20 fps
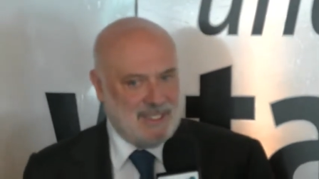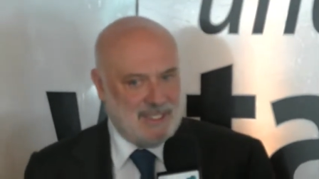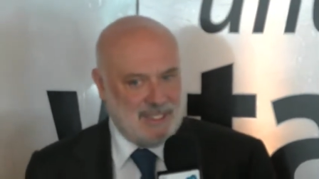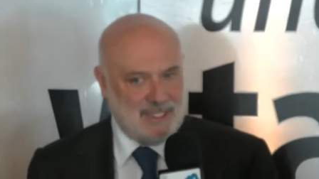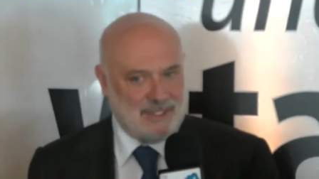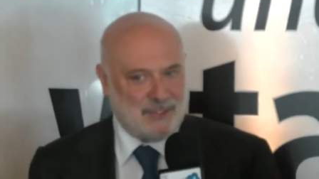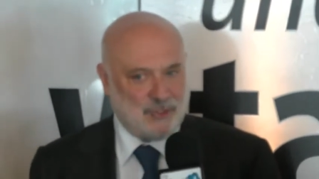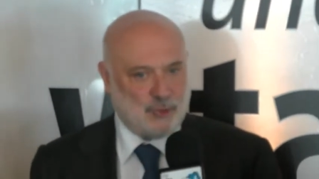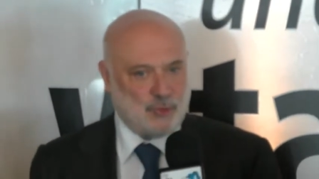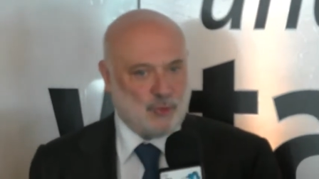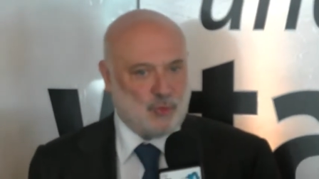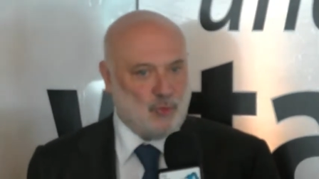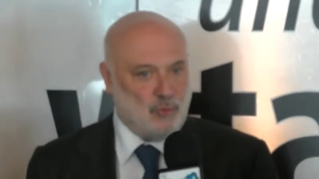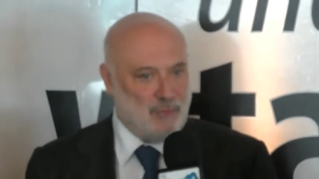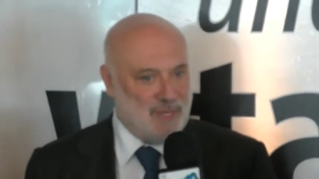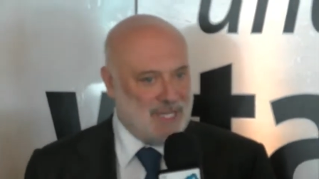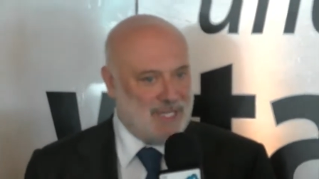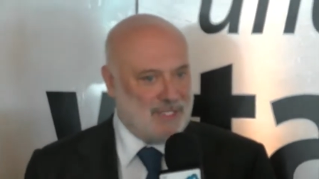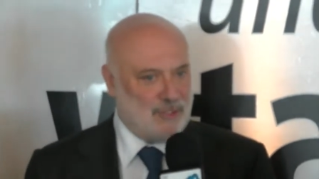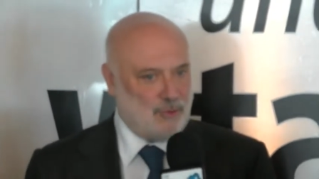è
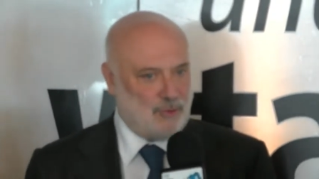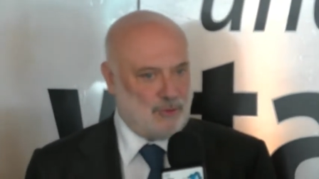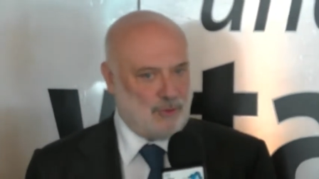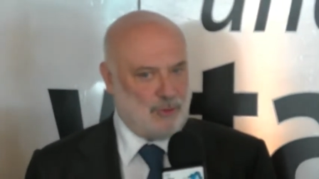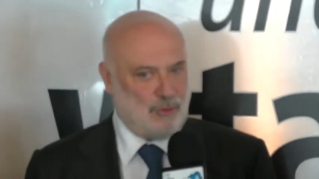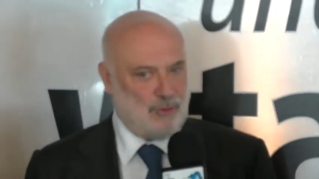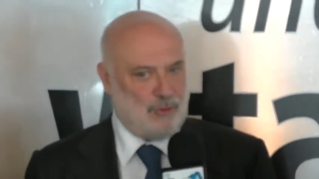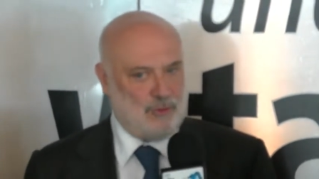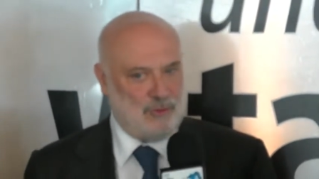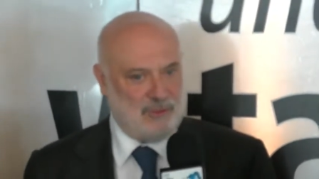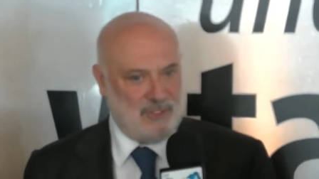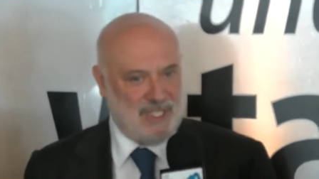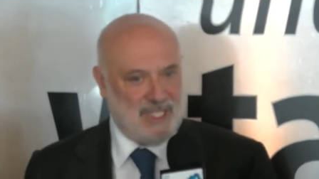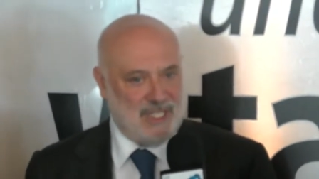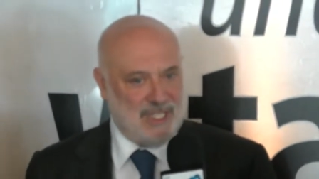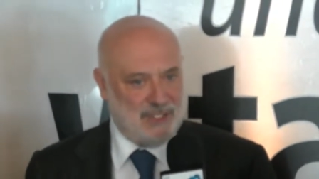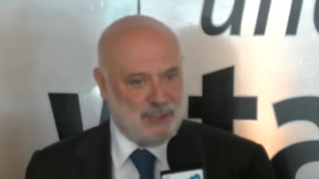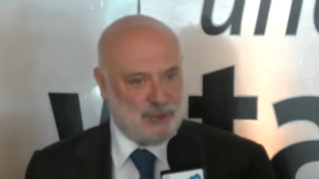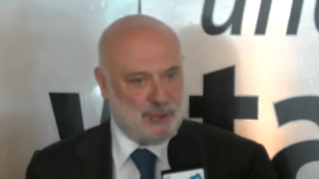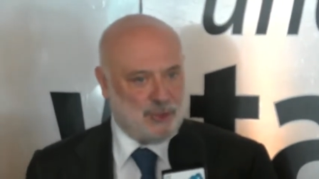strumento
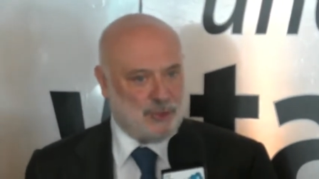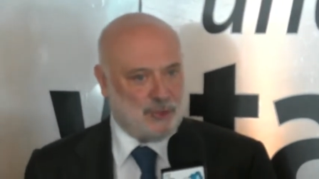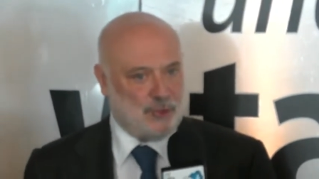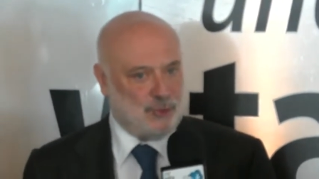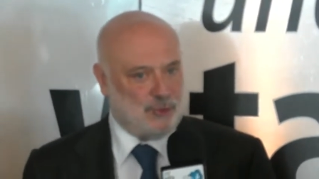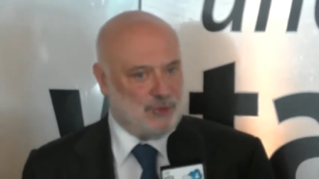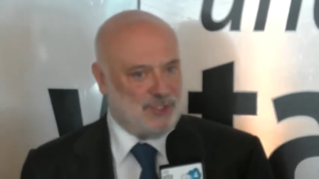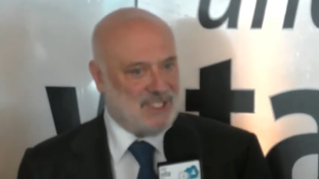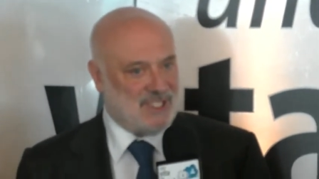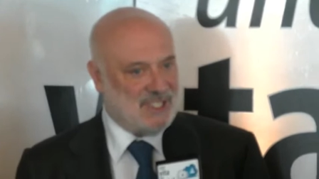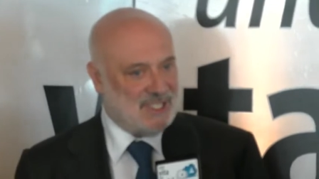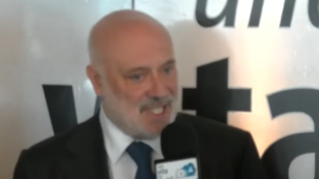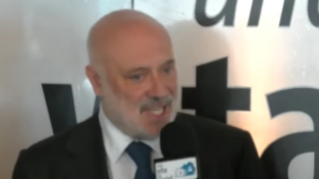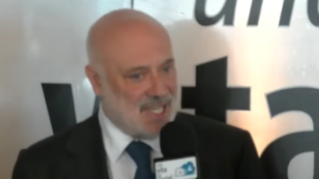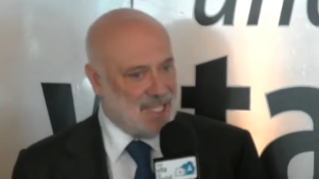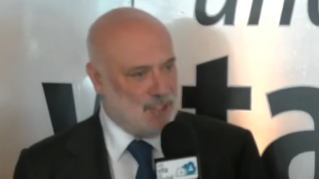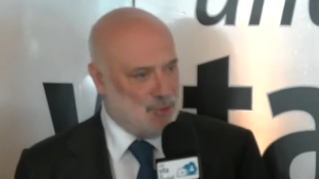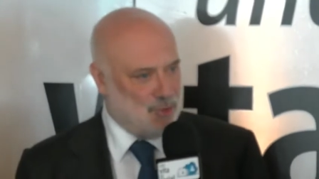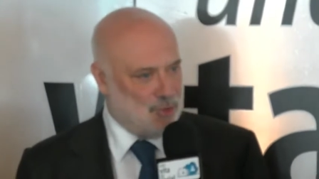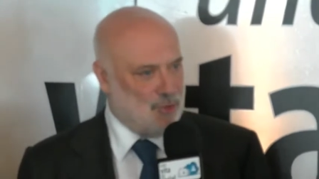e
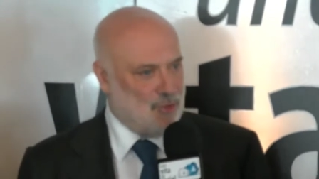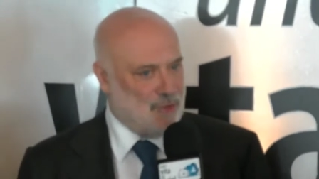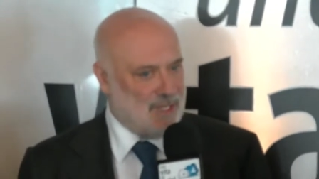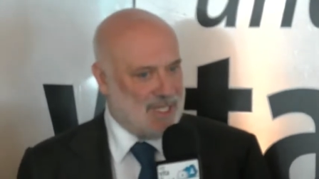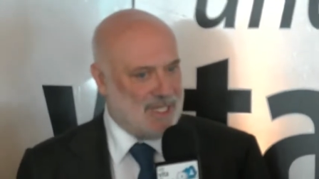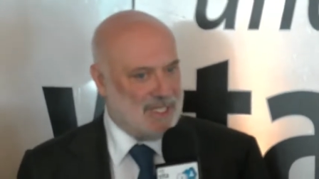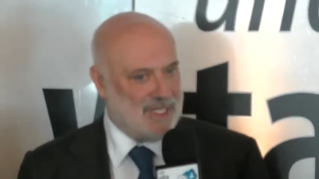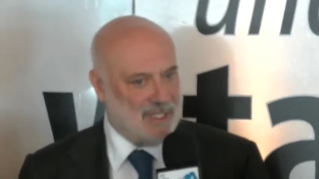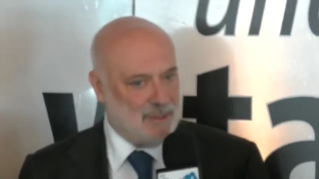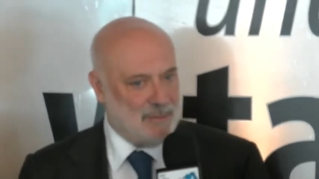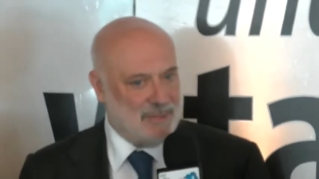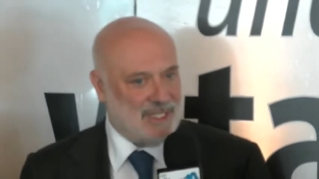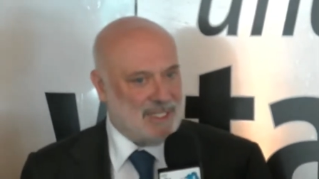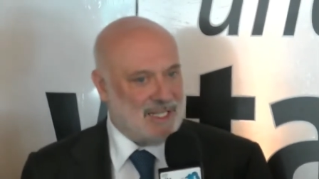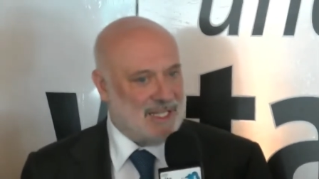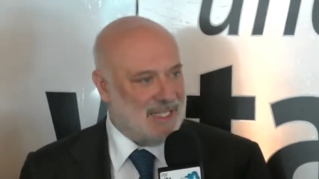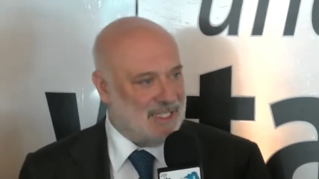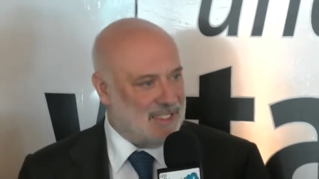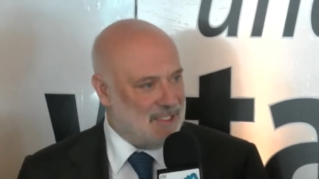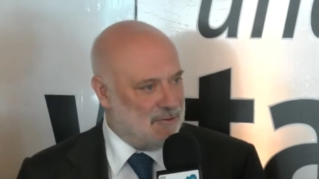sostegno anche
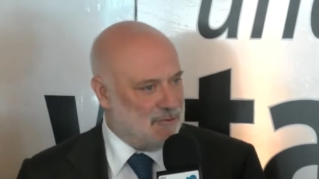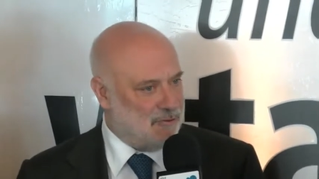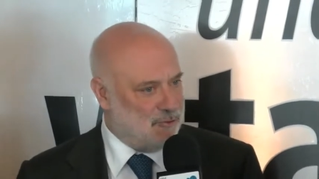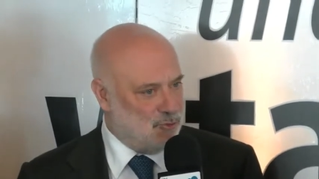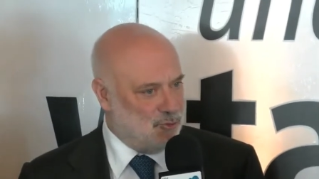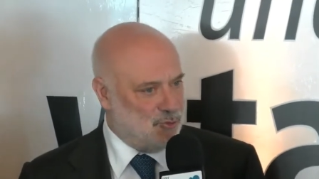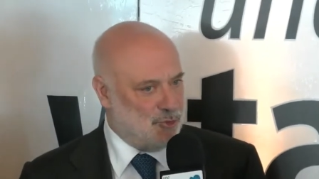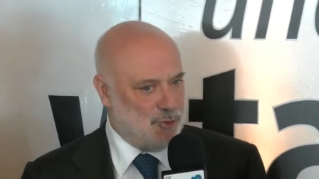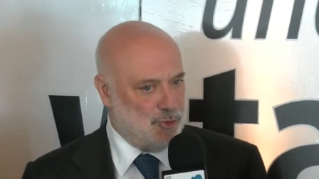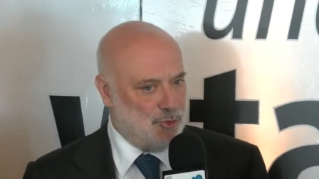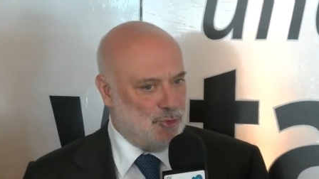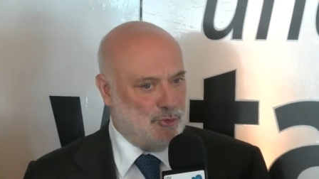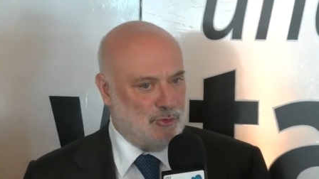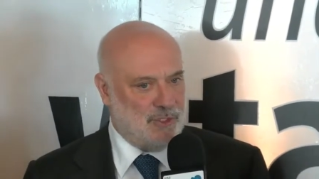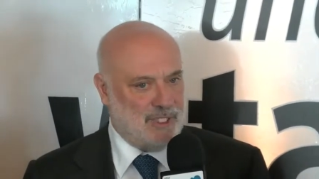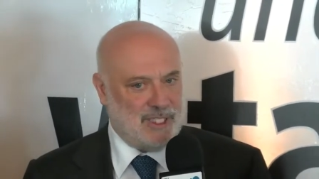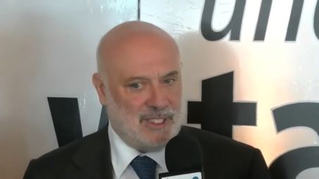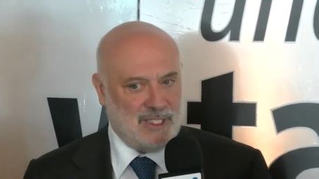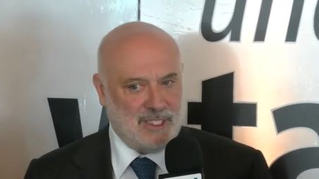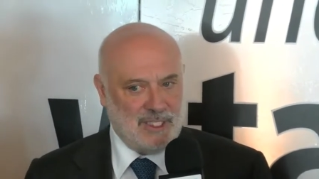per la
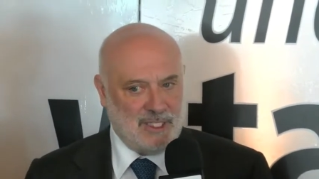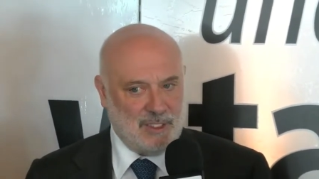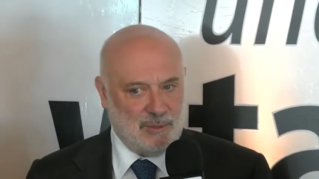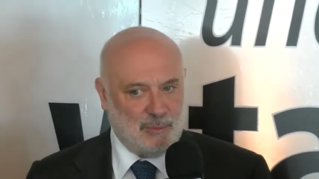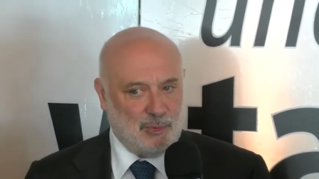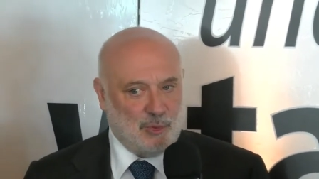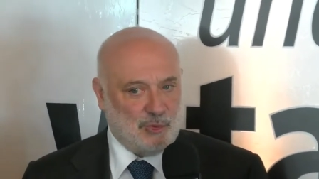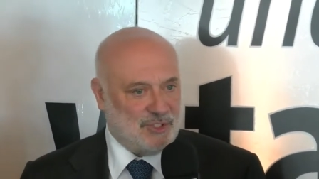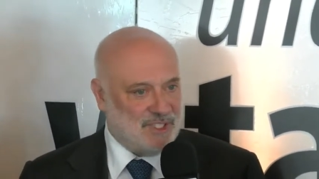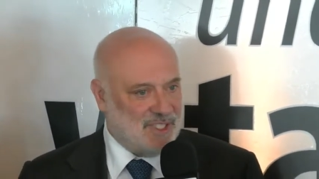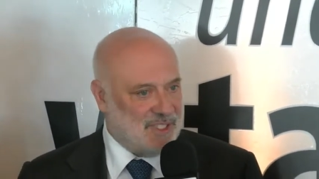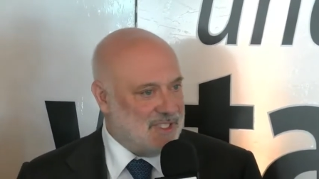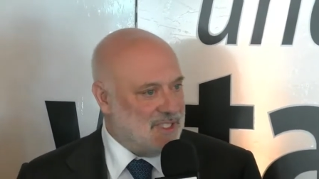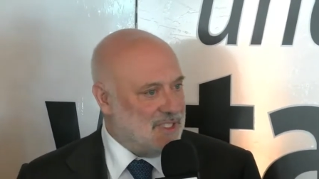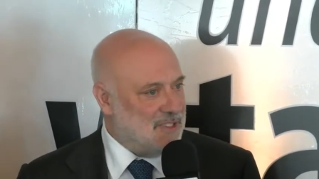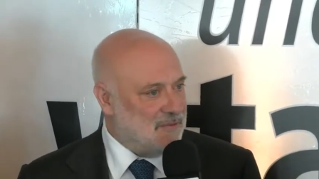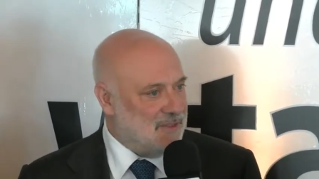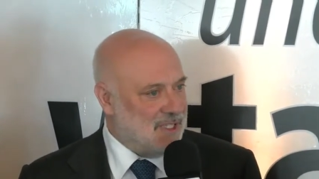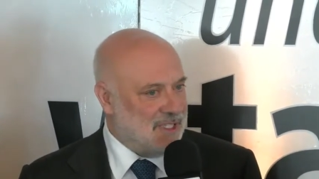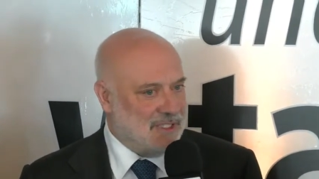diffusione
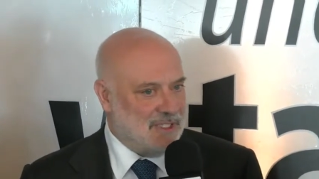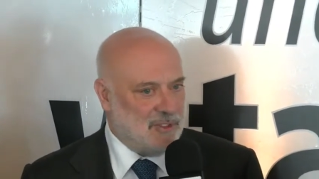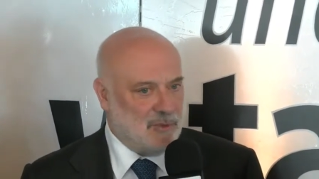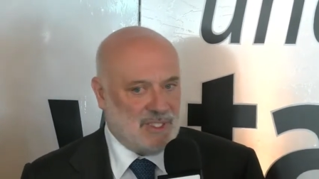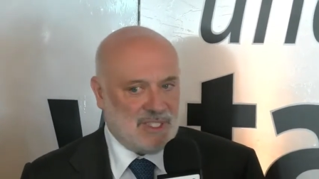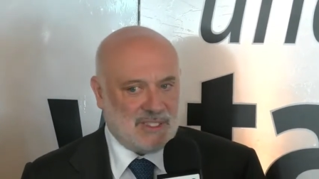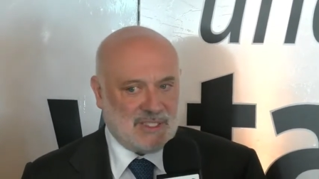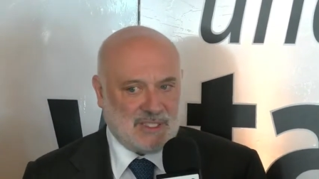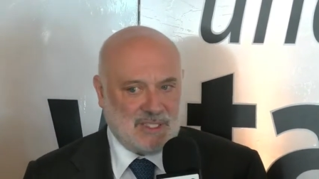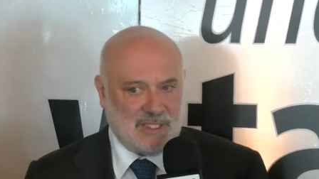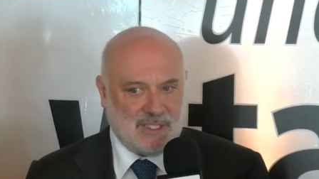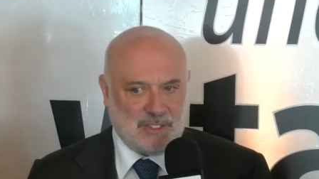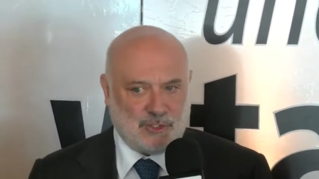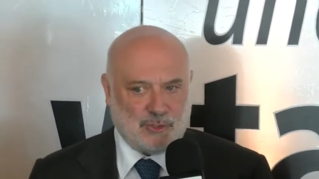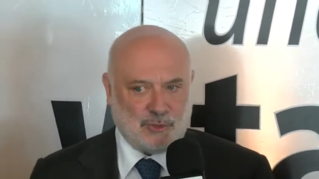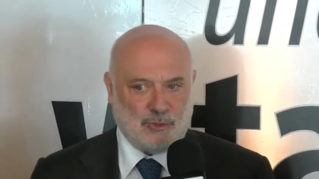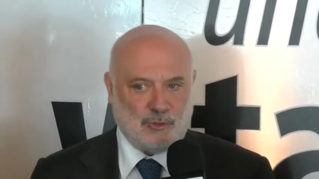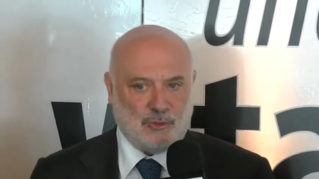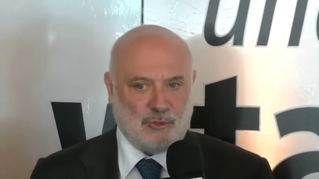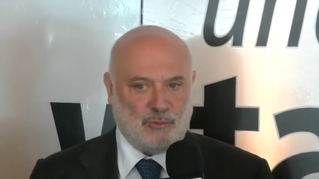positiva di queste che
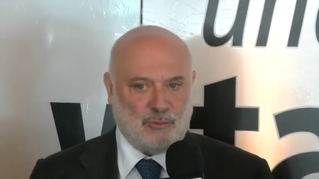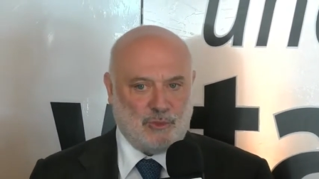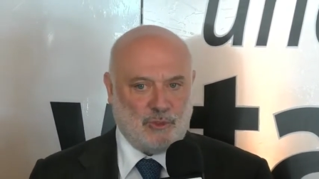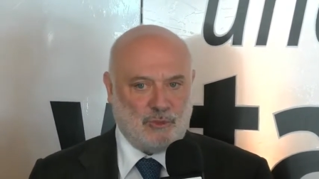sono